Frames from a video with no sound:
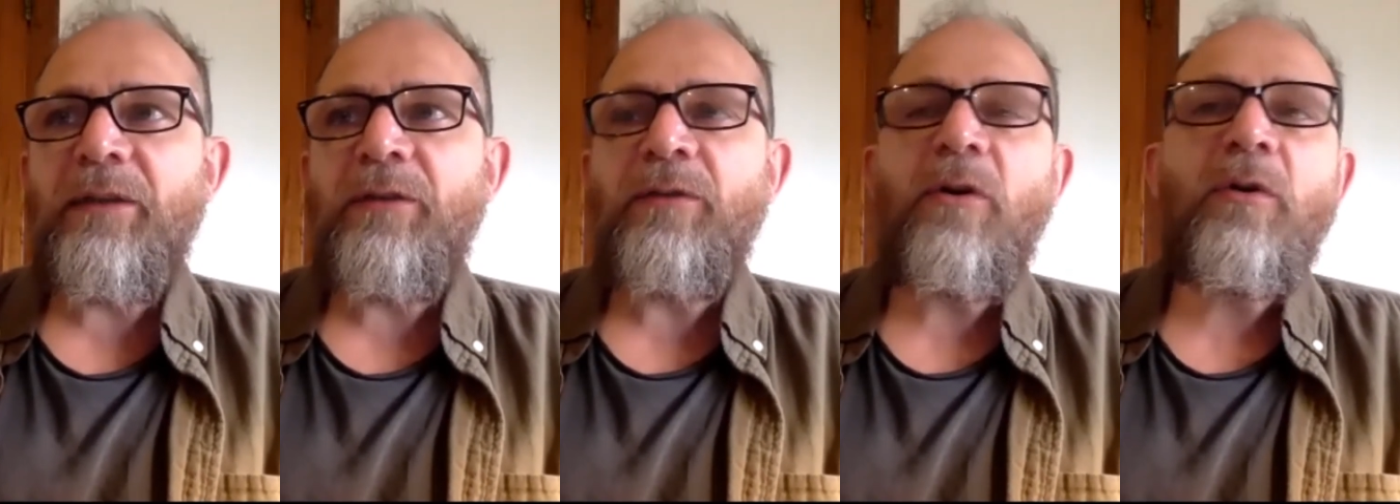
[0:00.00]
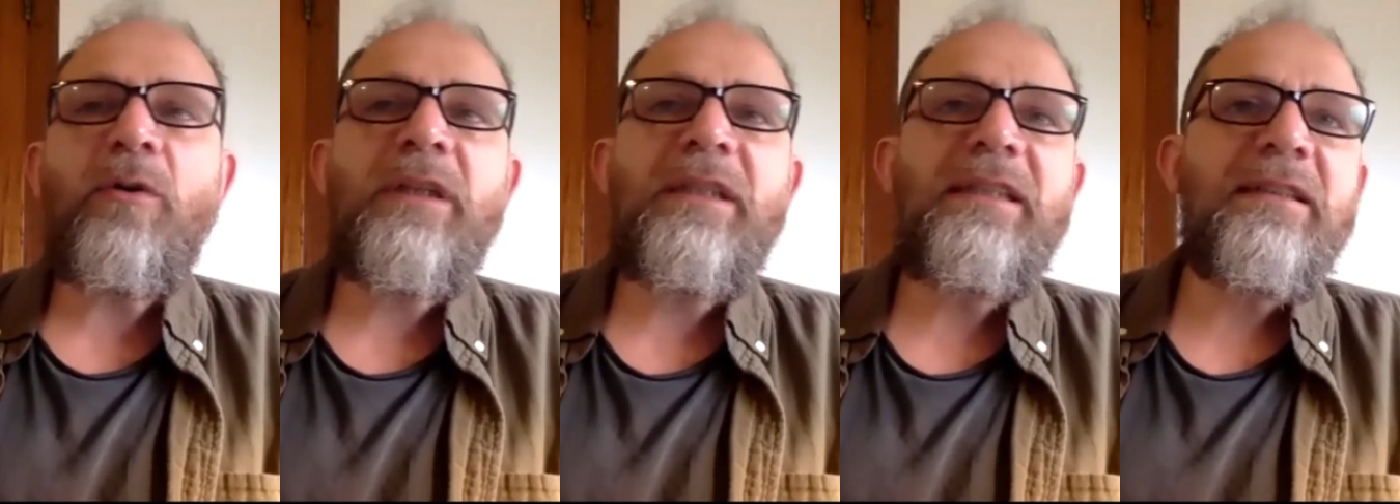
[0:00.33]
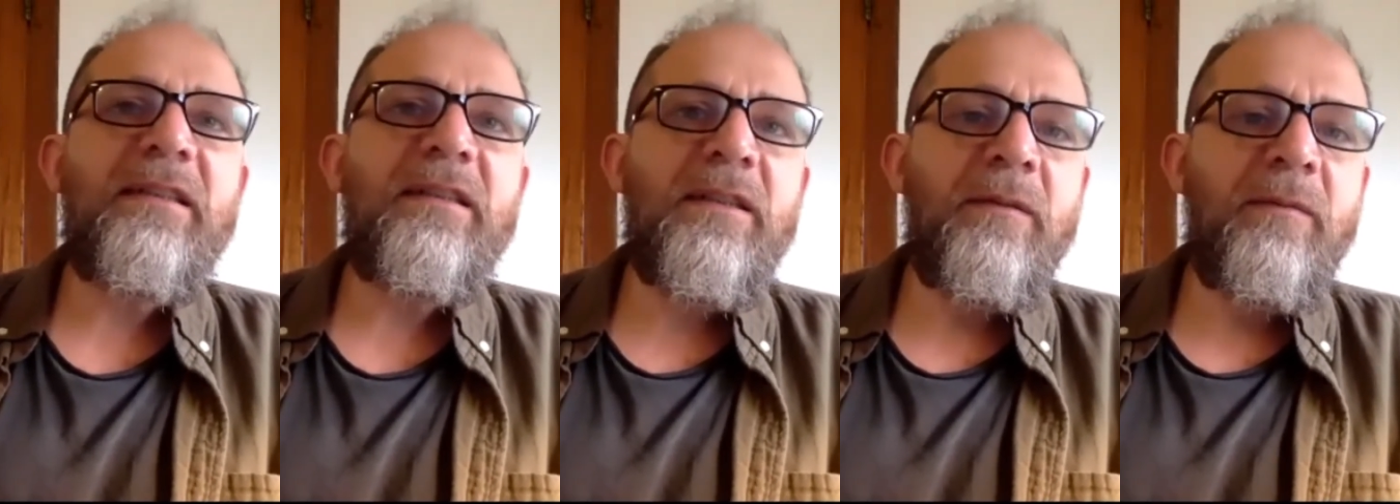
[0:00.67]
o
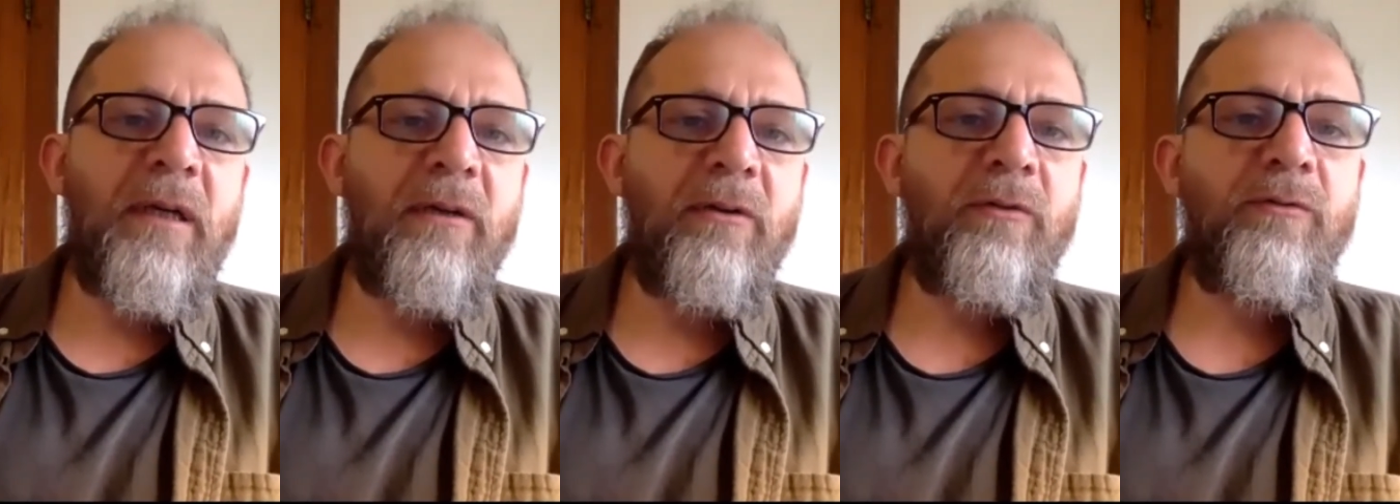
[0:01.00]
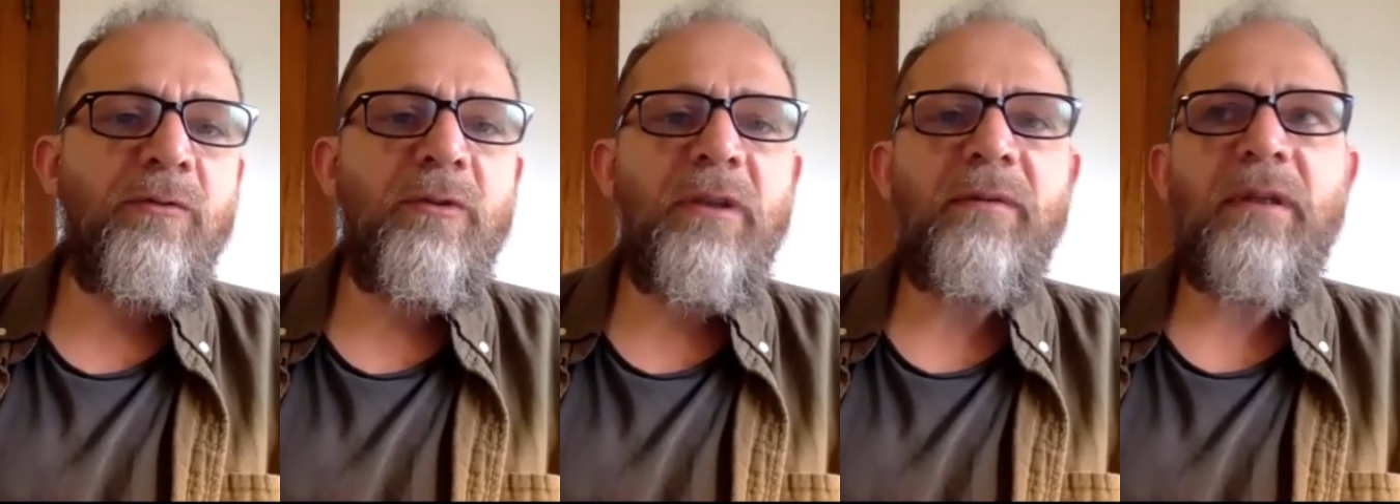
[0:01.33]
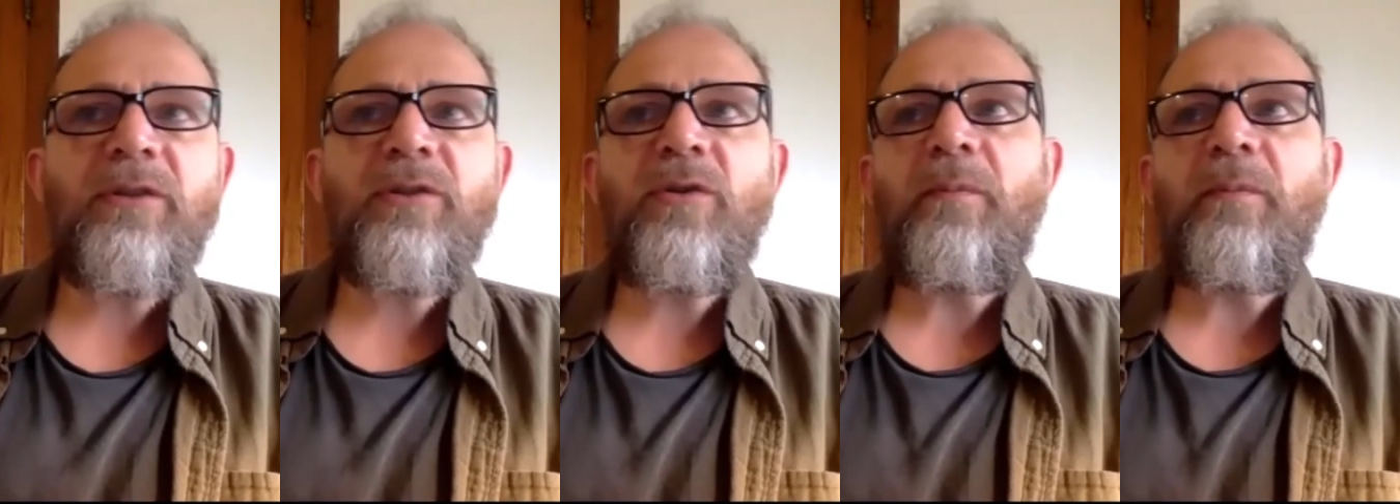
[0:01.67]
quise llevarlo a un
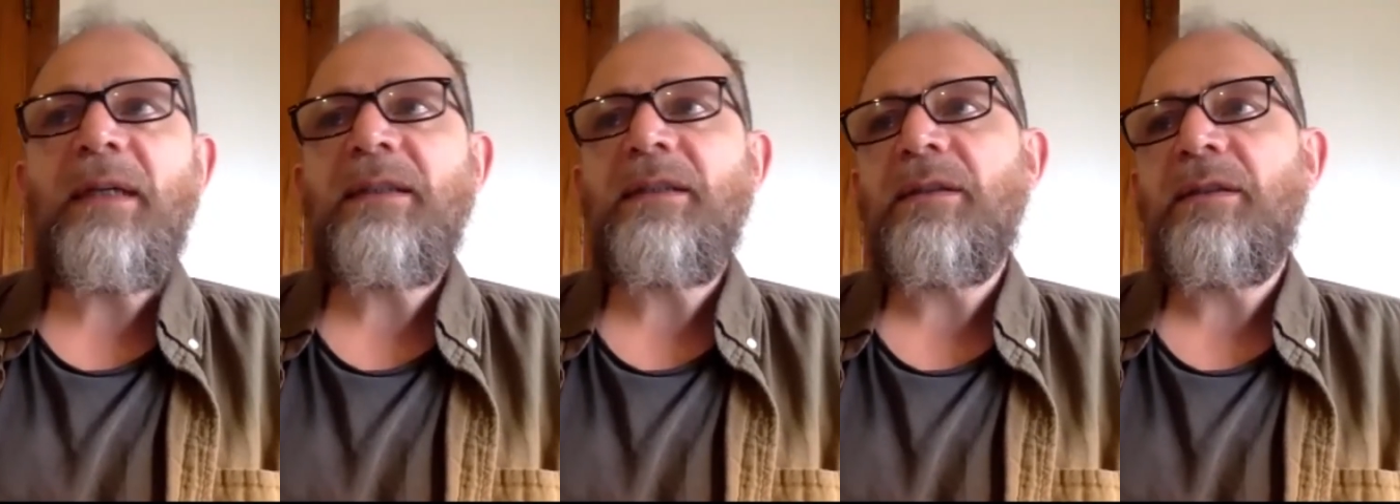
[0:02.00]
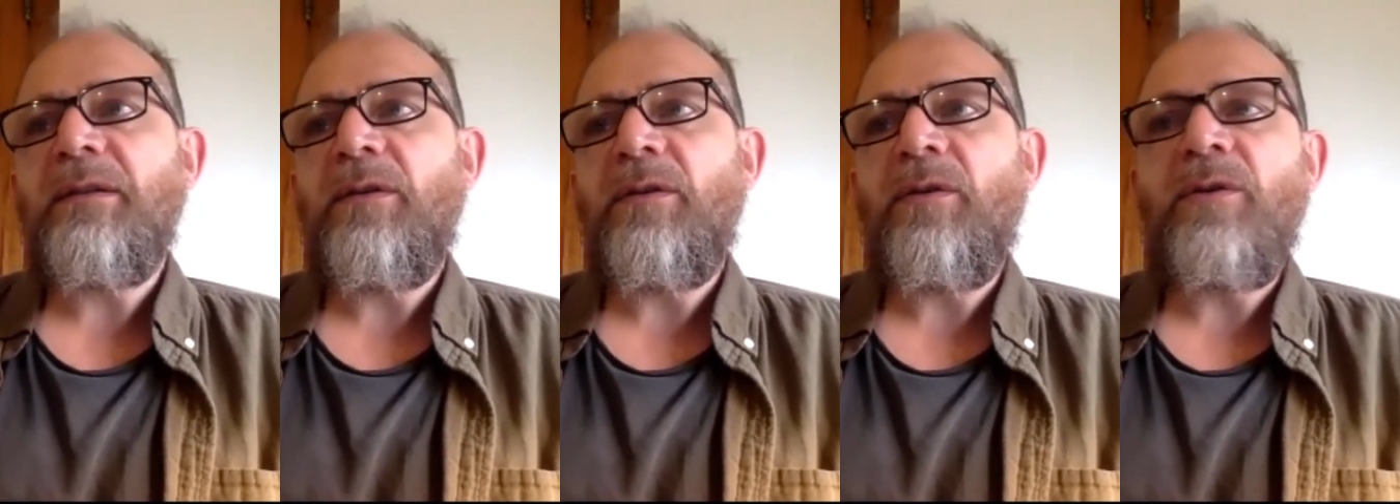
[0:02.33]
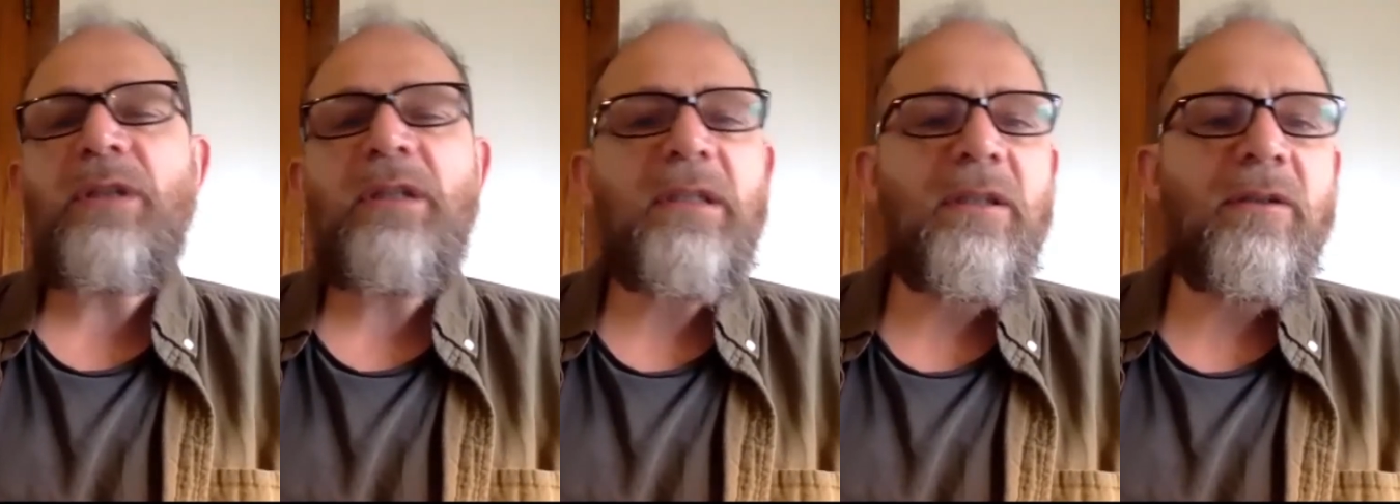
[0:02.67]
universo más
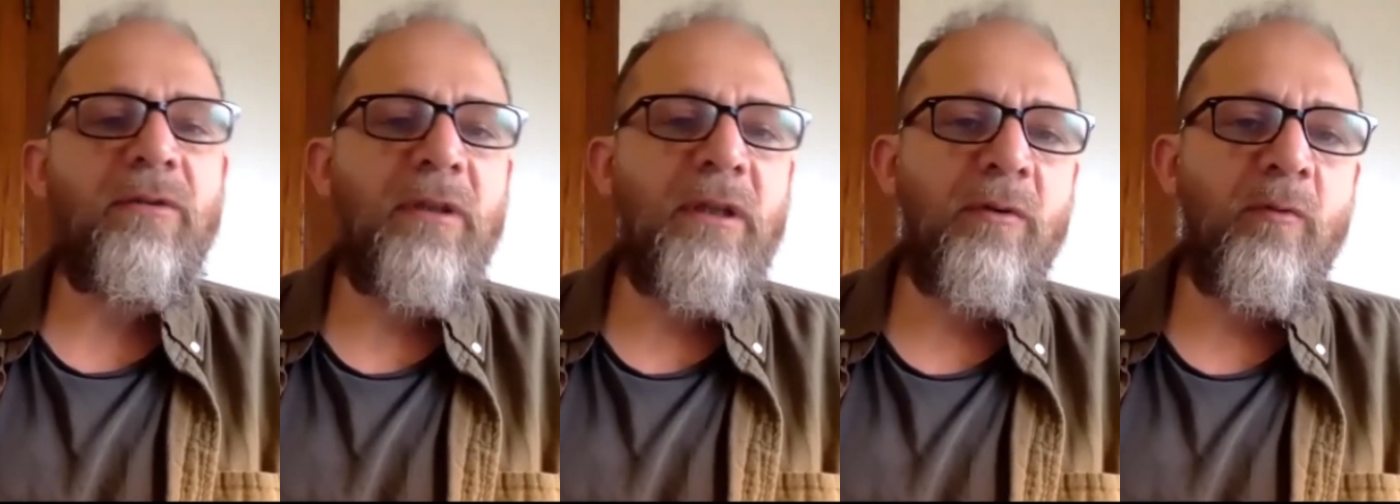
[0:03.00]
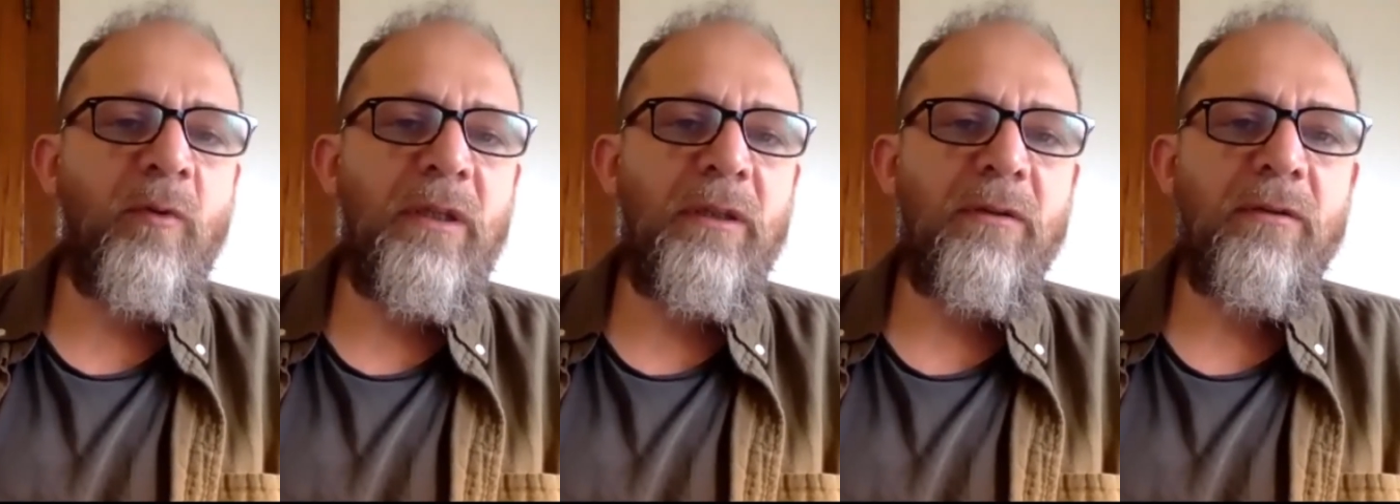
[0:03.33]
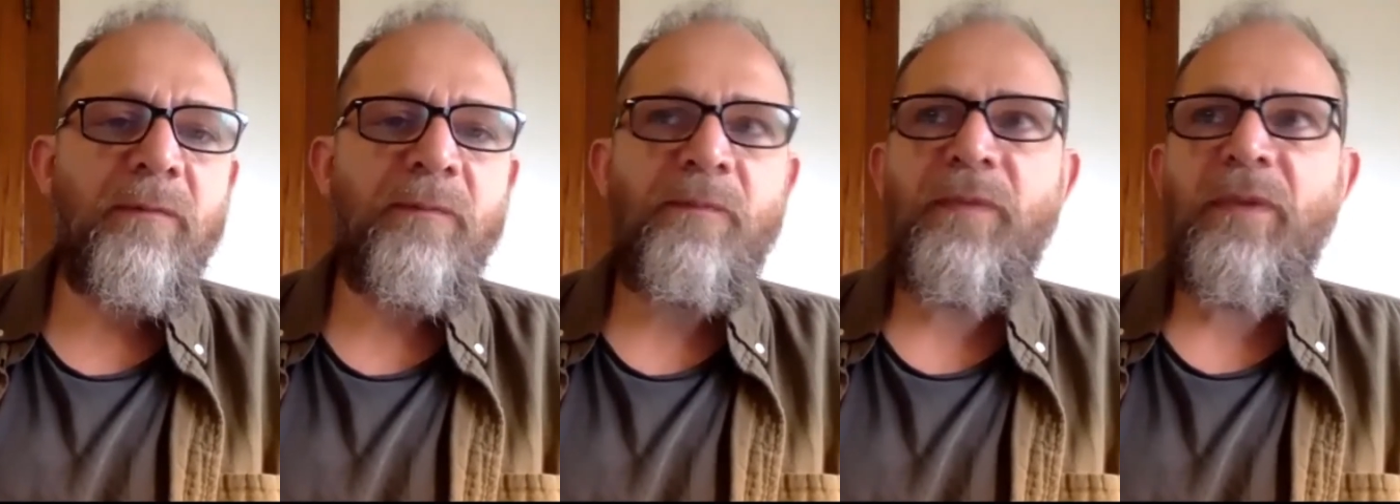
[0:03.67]
onírico y de cuento.